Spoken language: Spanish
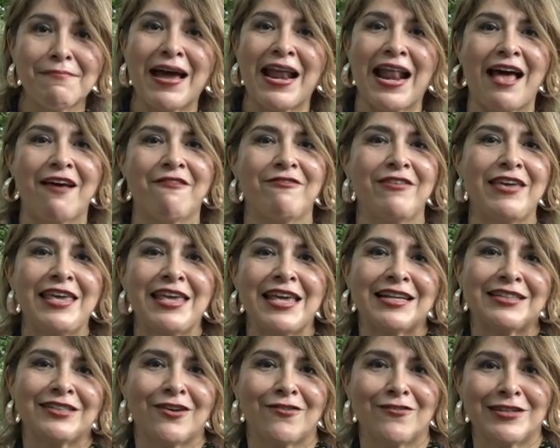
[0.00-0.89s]

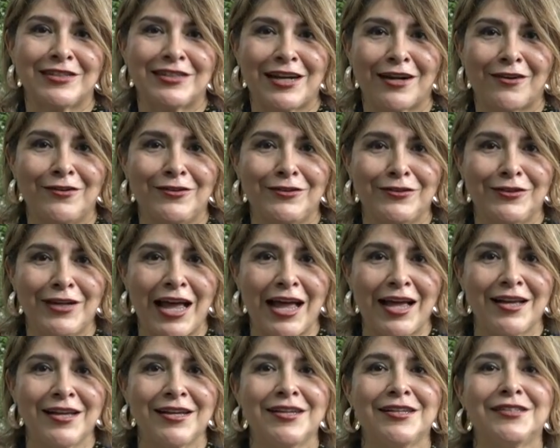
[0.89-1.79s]
maravillas con nuestra
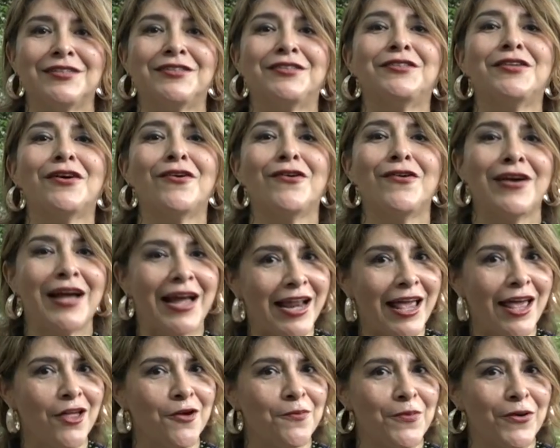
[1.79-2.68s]
cultura son un
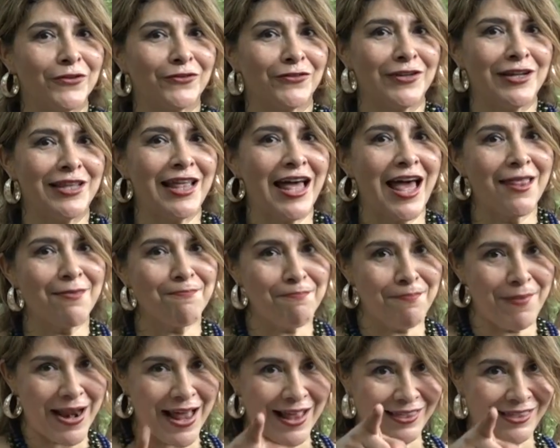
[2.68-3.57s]
área de oportunidad
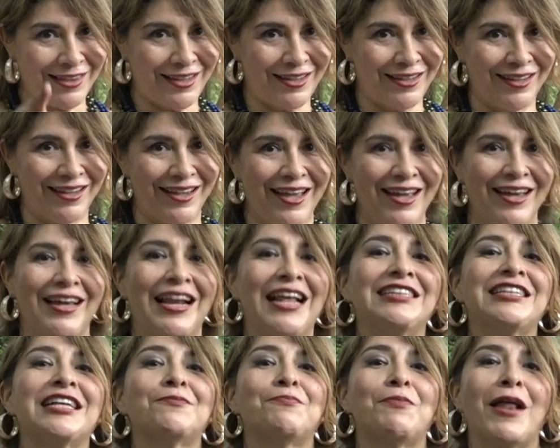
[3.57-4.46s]
para ti.
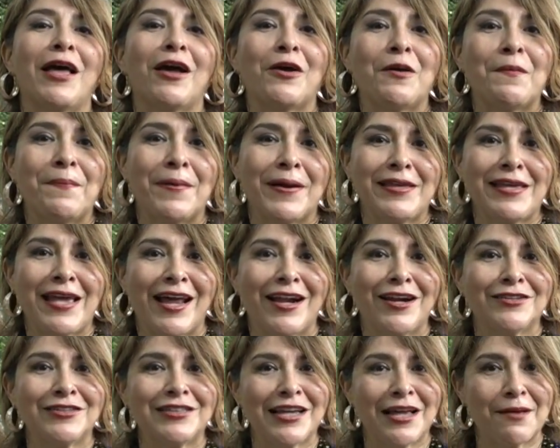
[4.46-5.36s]
Gracias por
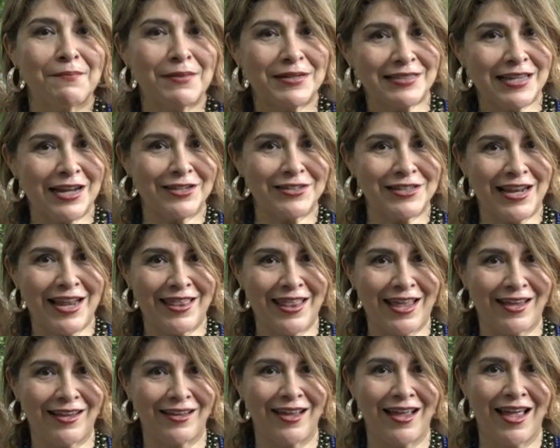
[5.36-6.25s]
acompañarnos en Empresarios del
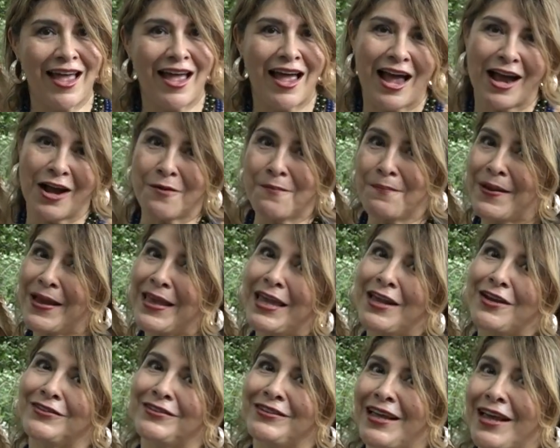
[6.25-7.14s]
Edén.
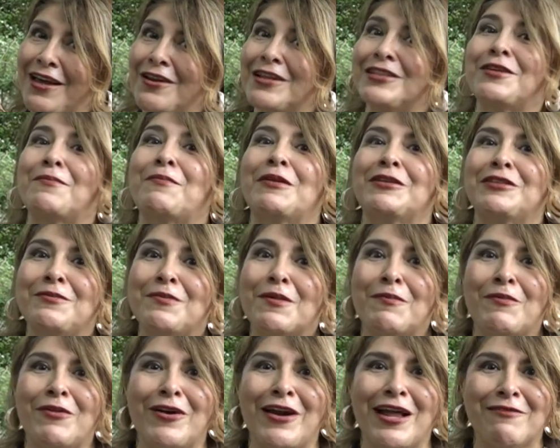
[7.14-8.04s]
Acompáñanos en nuestro próximo
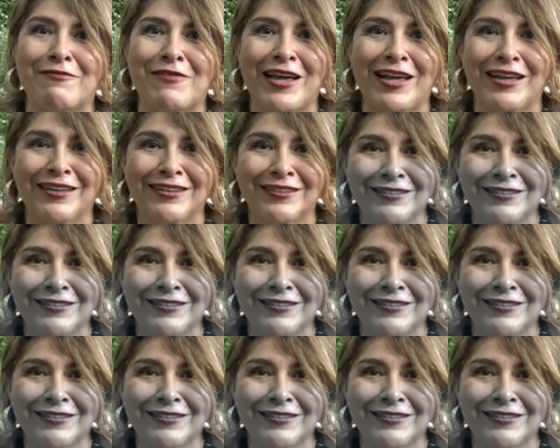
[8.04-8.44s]
programa.